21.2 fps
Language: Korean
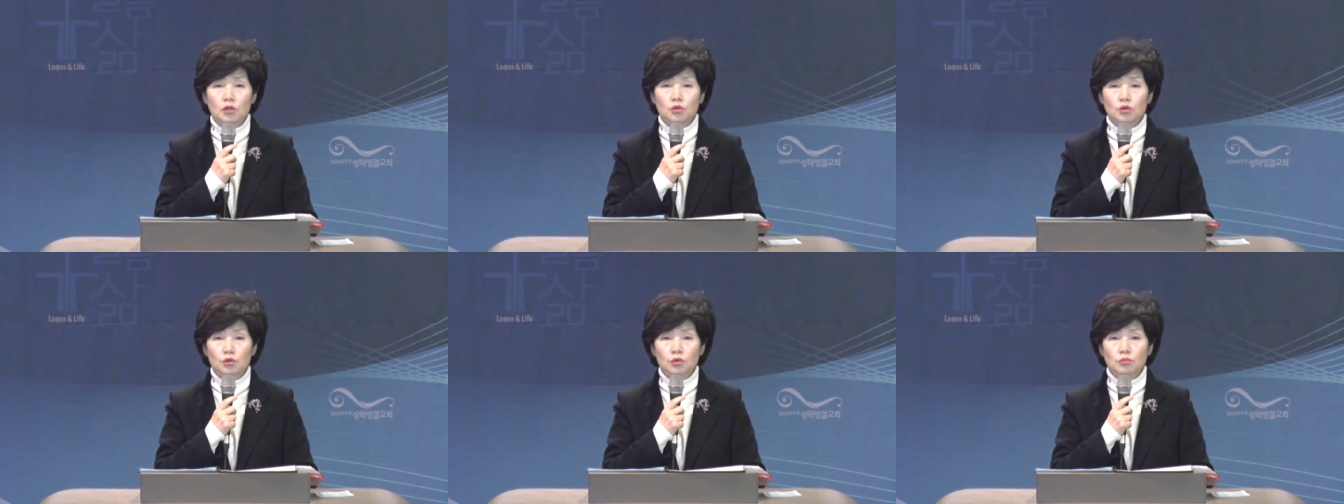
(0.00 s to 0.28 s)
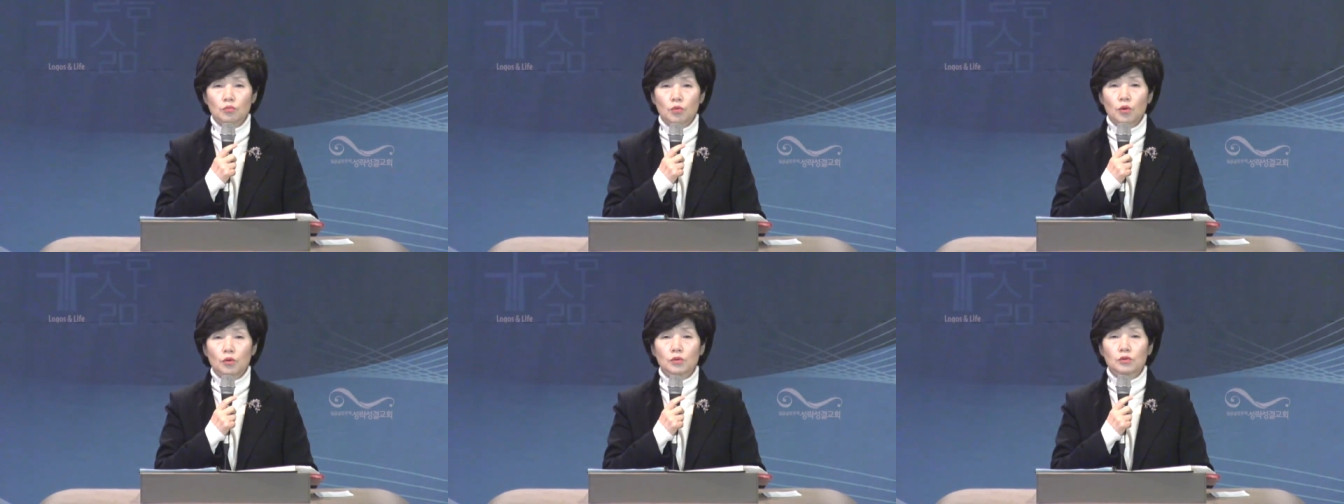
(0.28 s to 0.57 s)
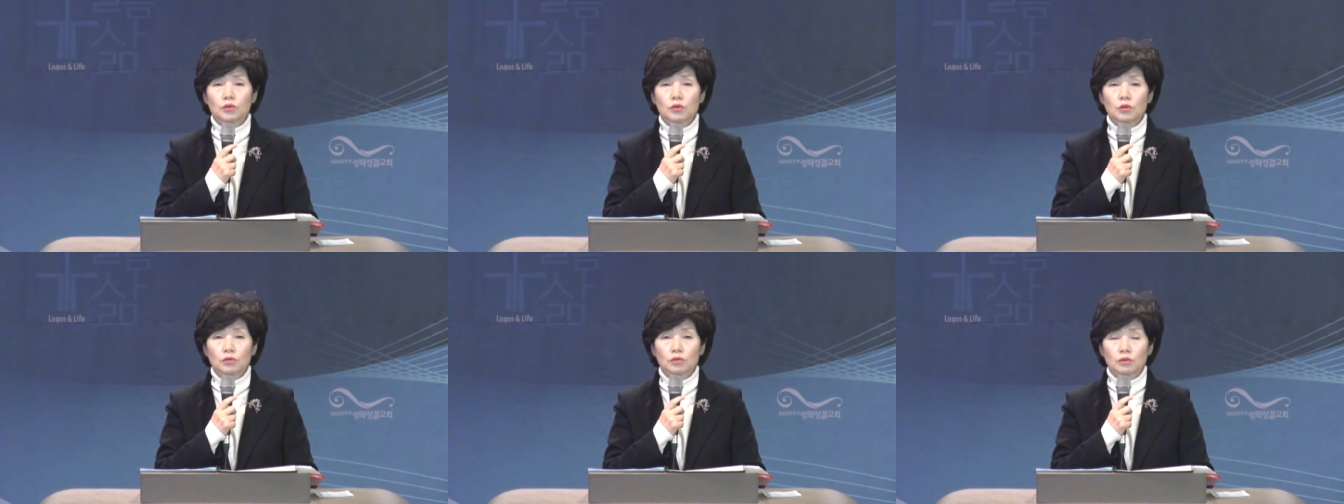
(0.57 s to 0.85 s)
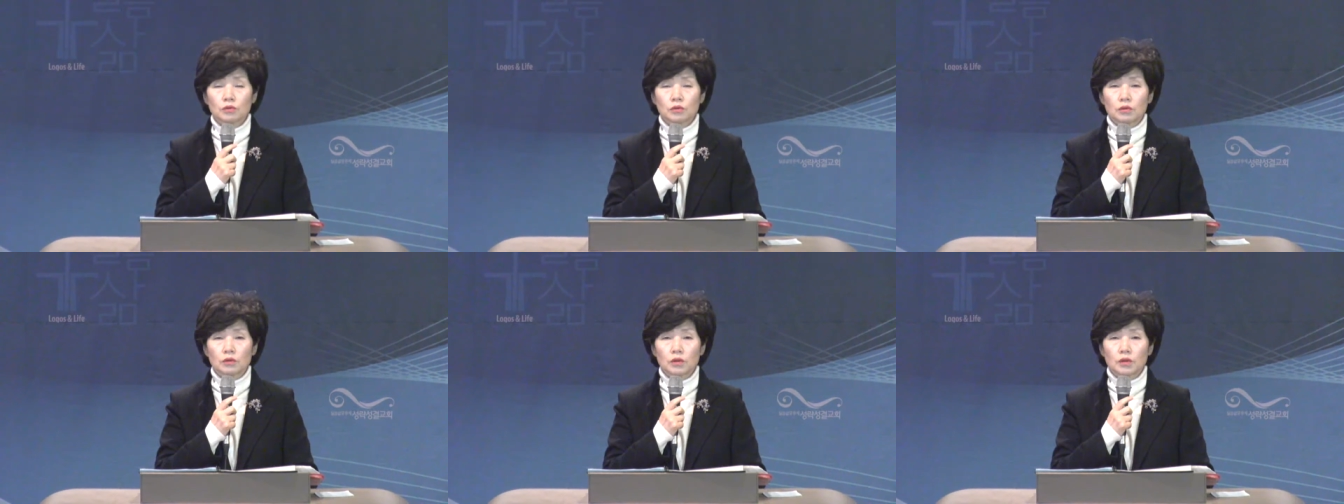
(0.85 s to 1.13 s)
주
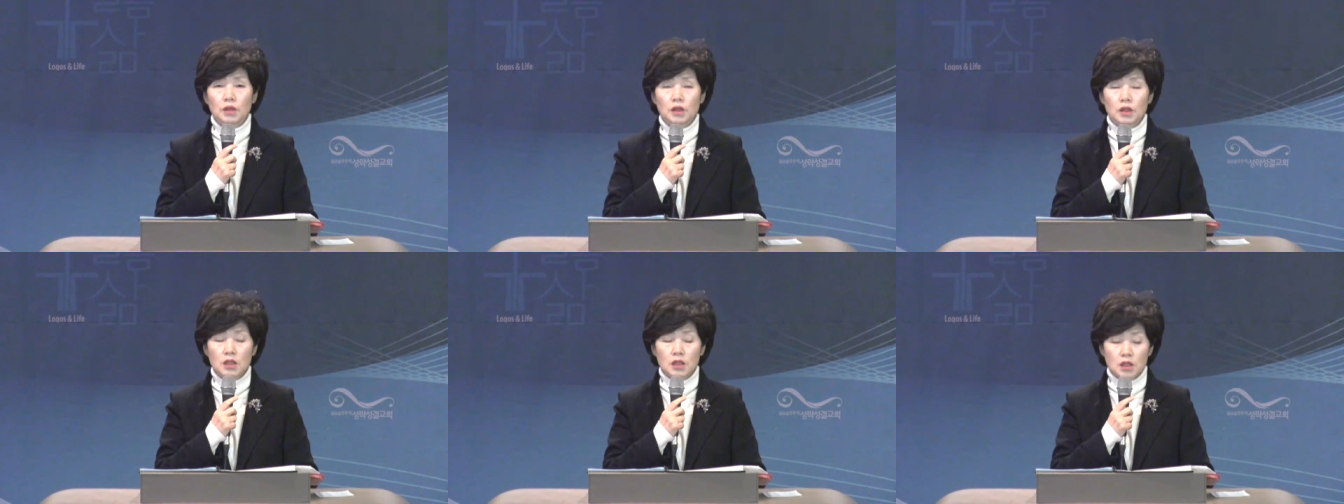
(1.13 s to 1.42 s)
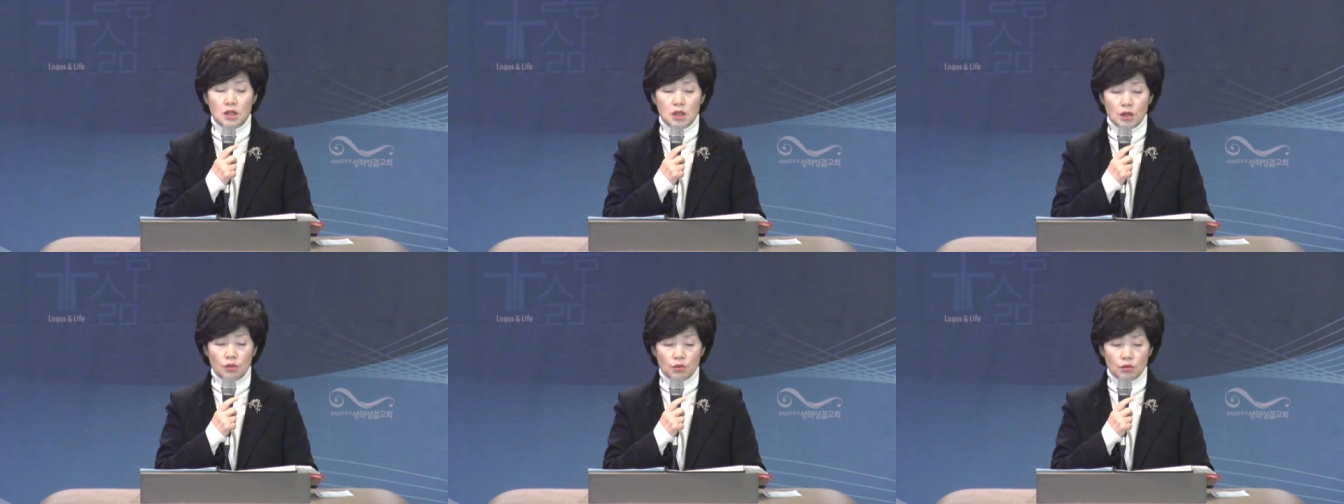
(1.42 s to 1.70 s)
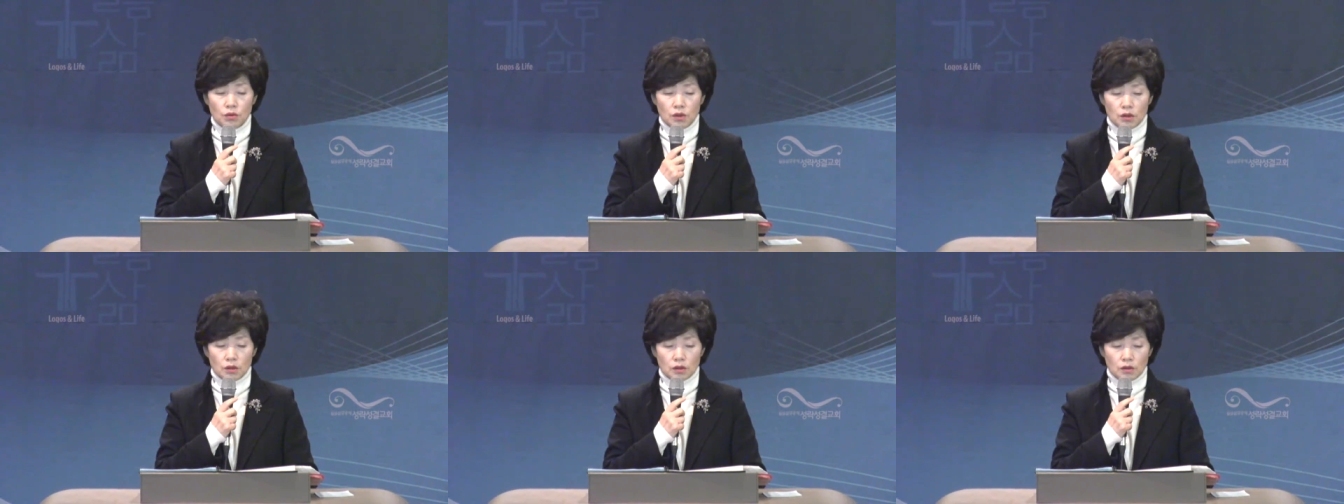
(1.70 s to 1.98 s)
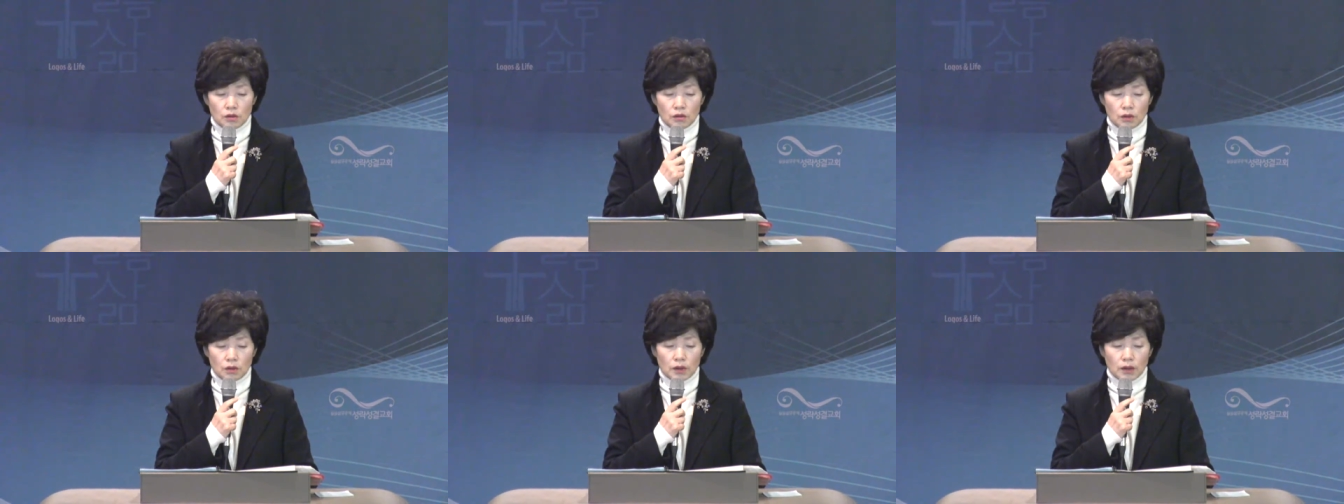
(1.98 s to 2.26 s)
목적으로
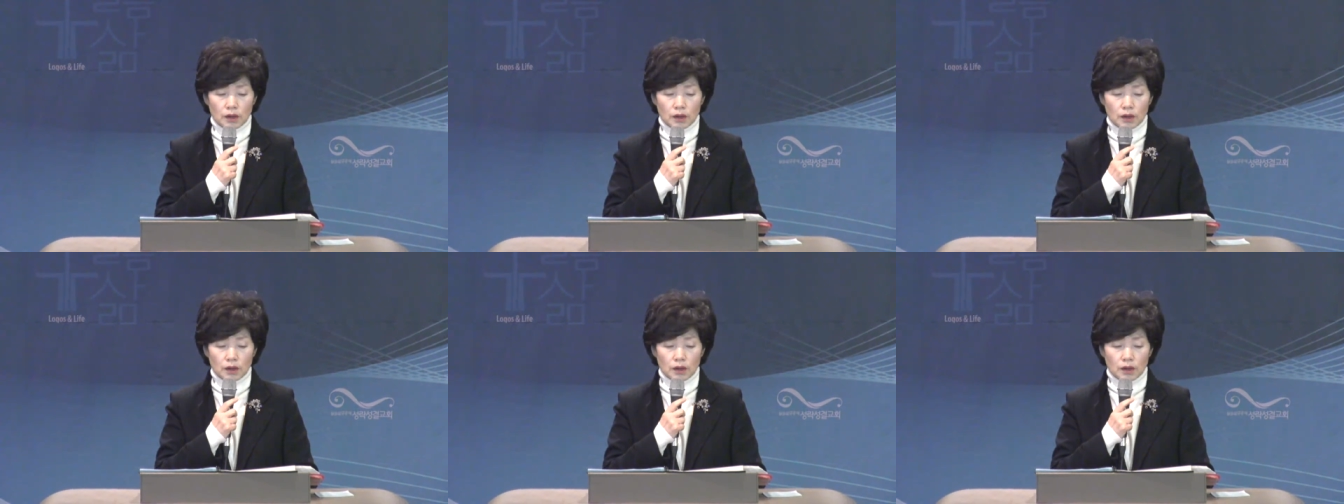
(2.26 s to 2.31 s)
세워져